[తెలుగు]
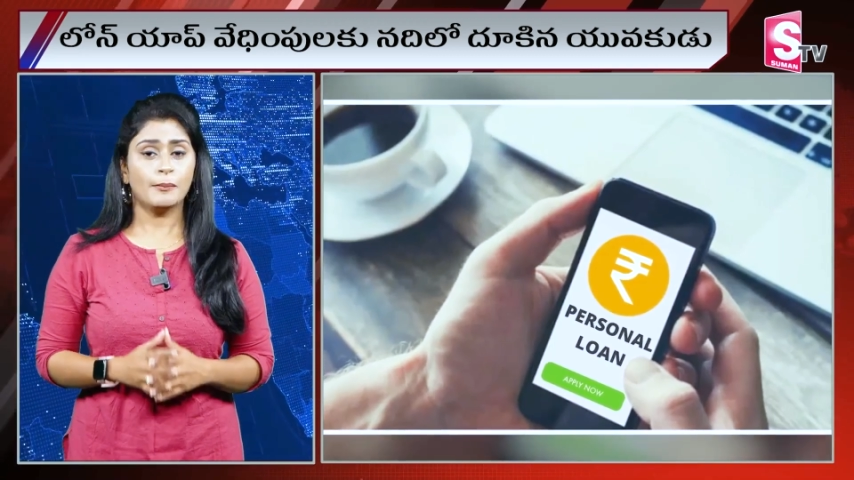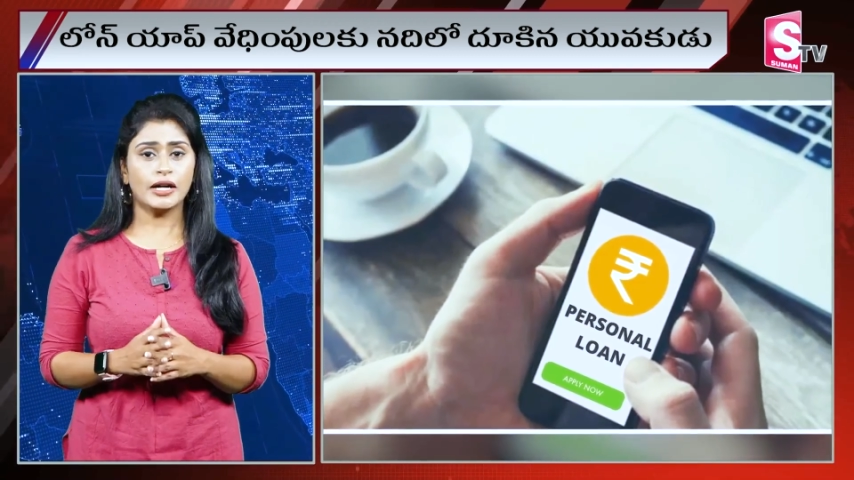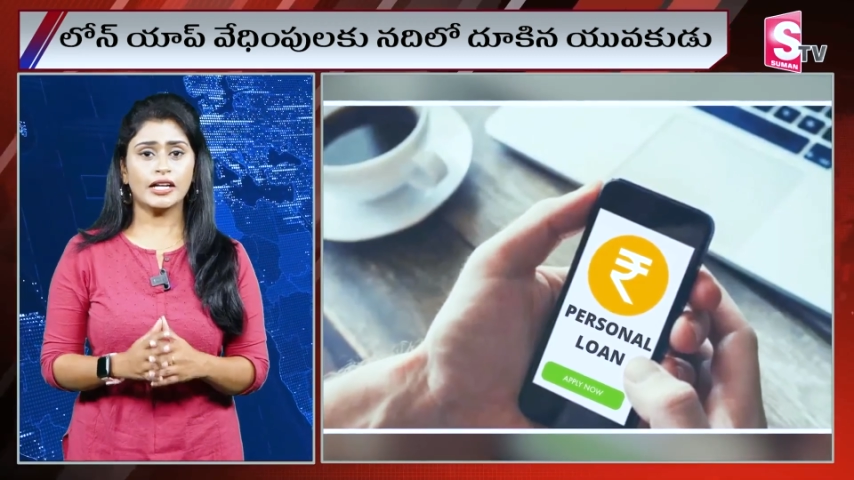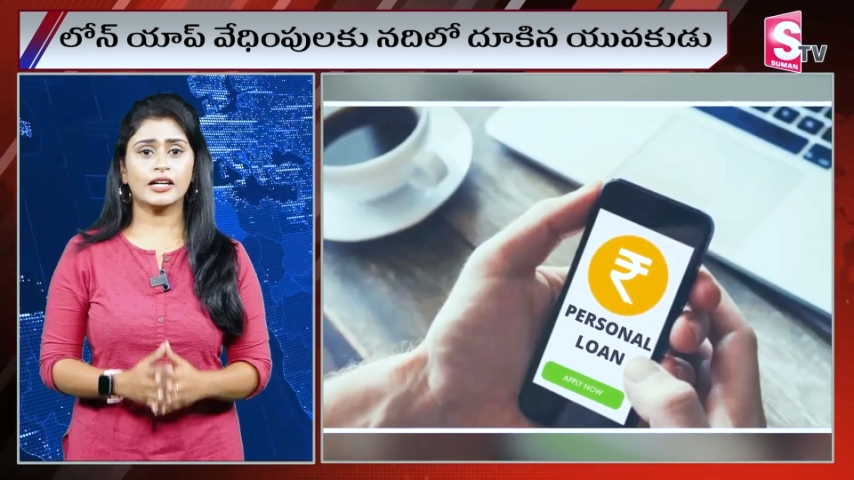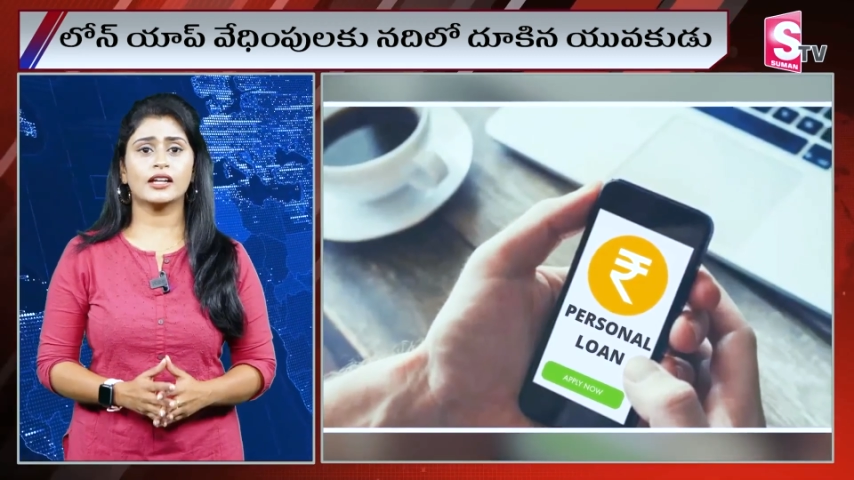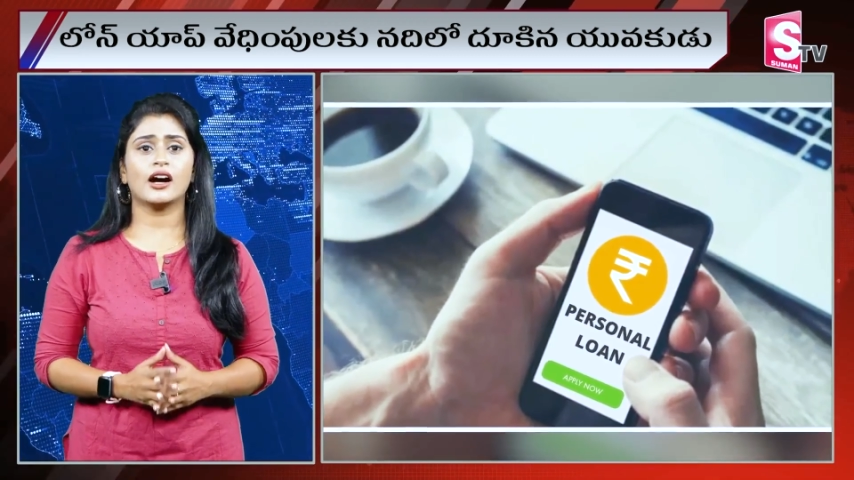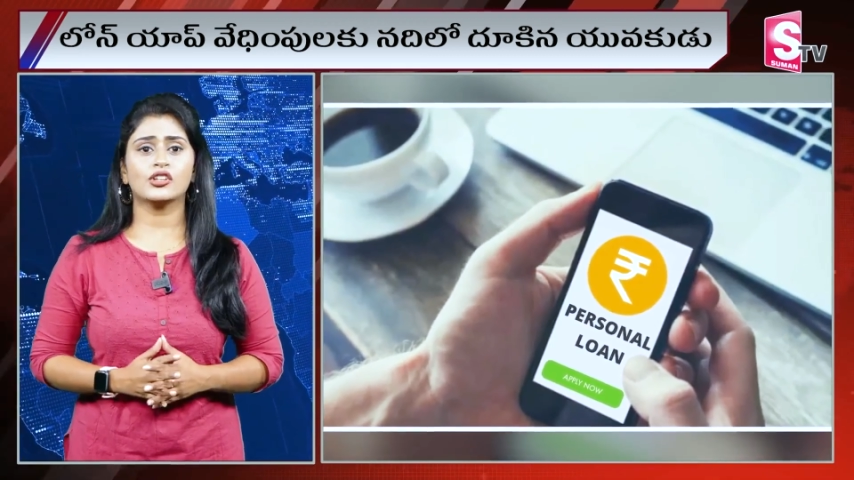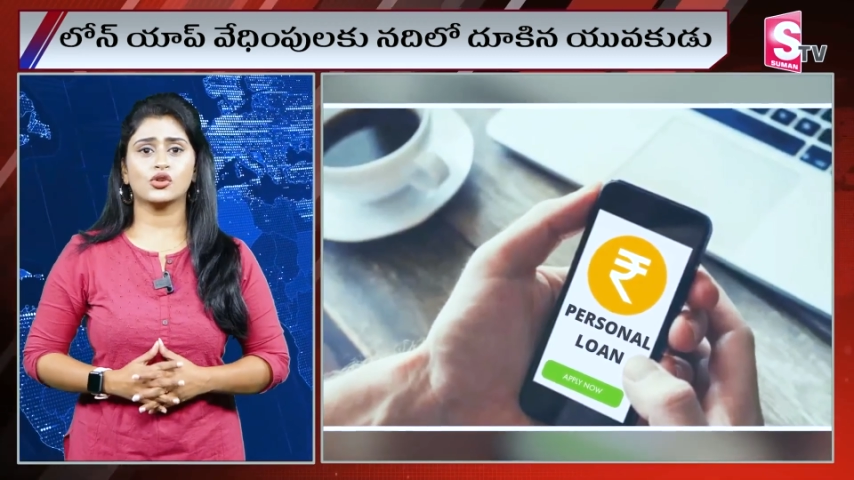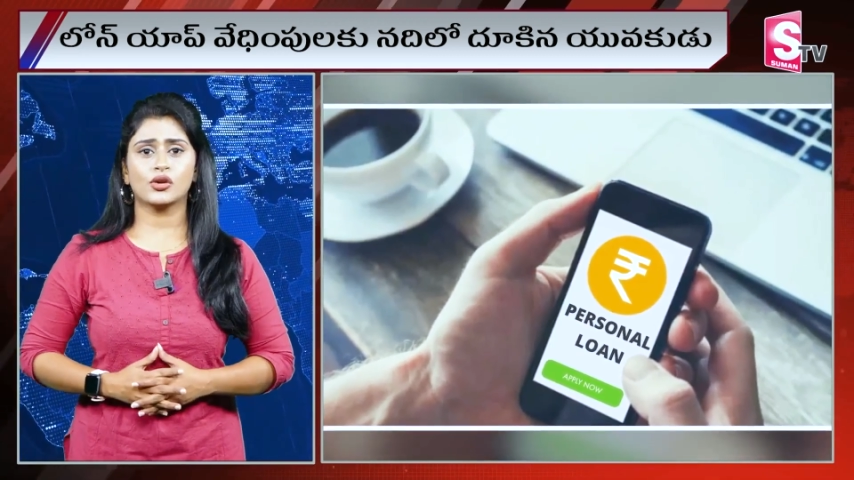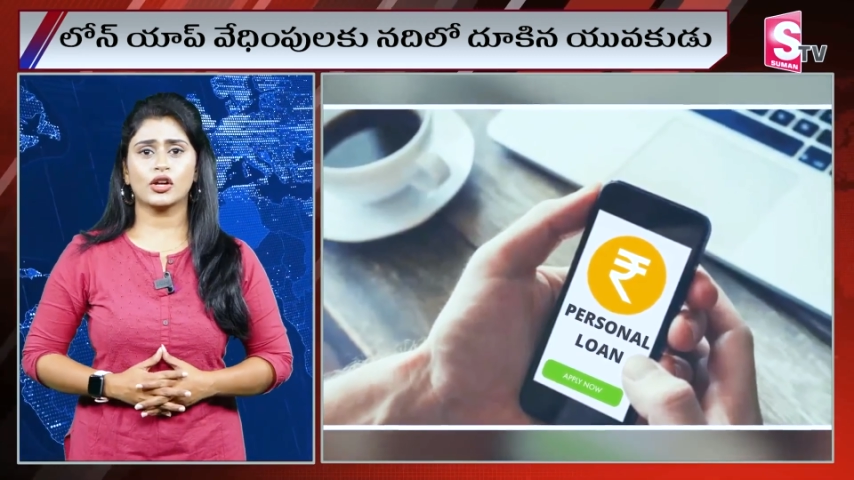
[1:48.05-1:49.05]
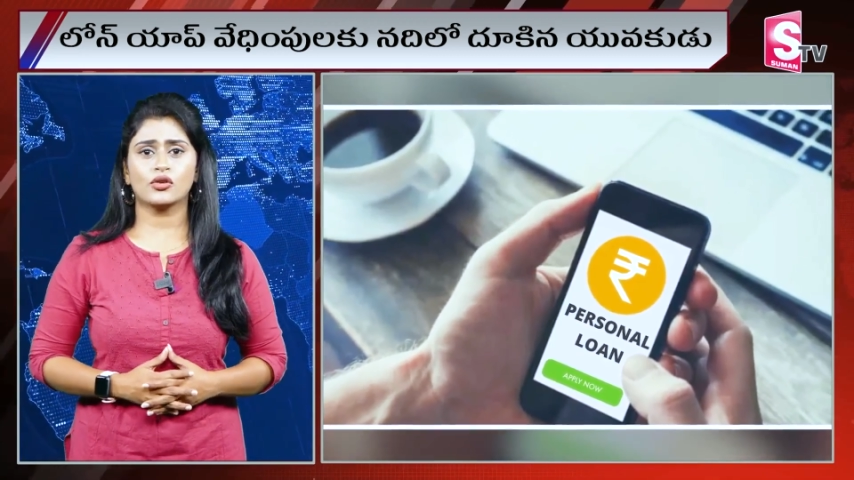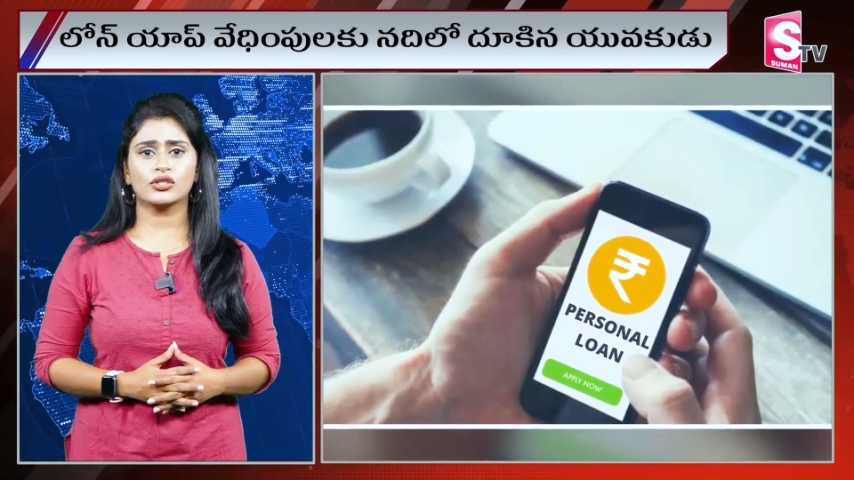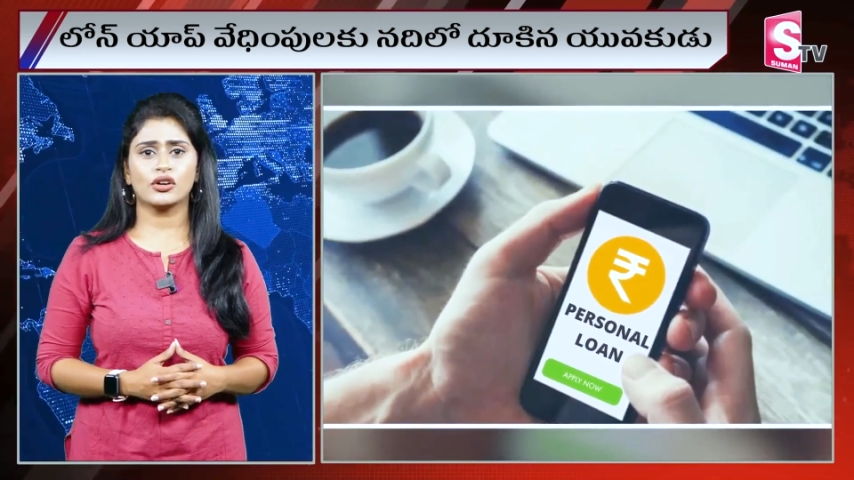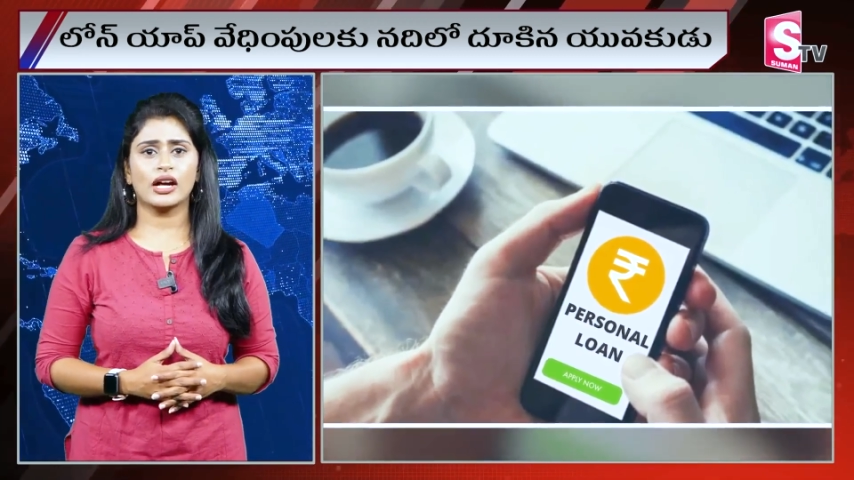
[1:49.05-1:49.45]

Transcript: మణికంఠ ఆచూకీ కోసం